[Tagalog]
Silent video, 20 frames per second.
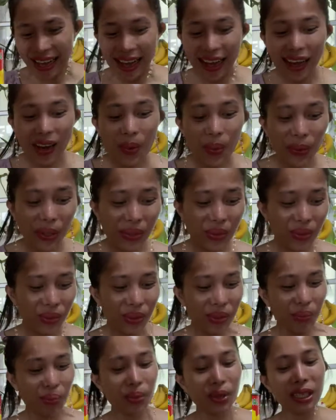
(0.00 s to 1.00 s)
Ay, one
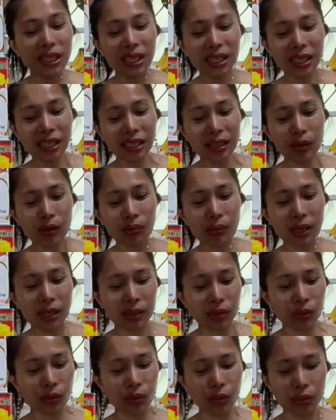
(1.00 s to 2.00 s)
week. Pwede rin ito mga
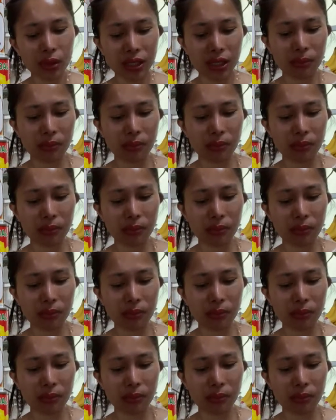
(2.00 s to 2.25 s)
two weeks,